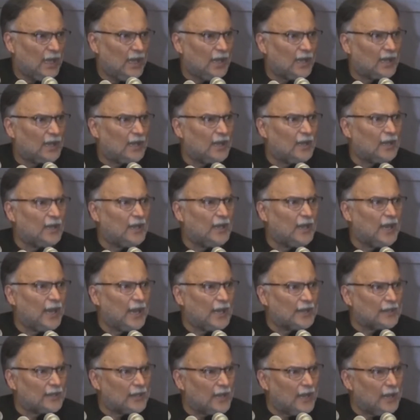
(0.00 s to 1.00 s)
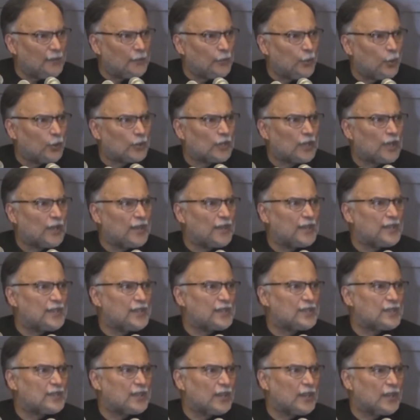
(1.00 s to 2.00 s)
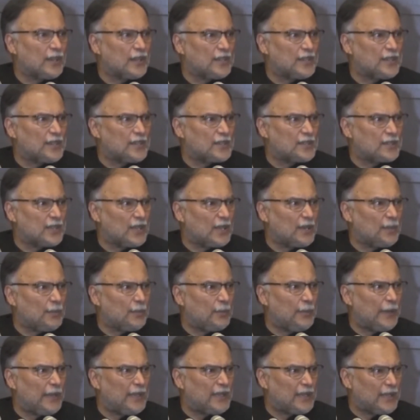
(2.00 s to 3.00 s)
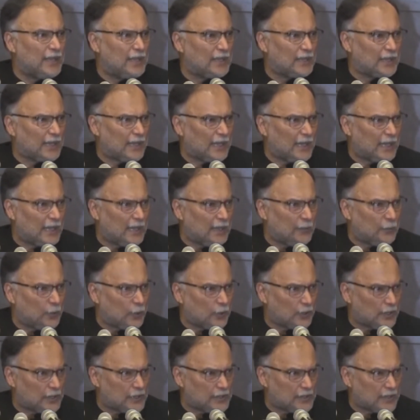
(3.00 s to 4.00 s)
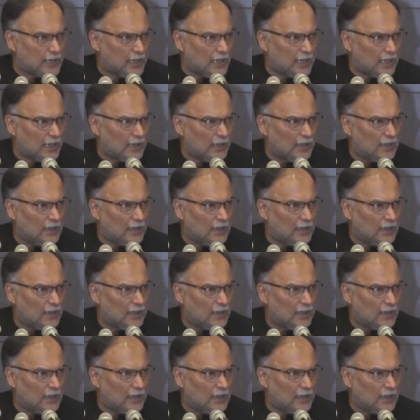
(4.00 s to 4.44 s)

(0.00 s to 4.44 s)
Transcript: अगर नादरा वोटर रजिस्टर मेंटेन करेगा वोटर्स का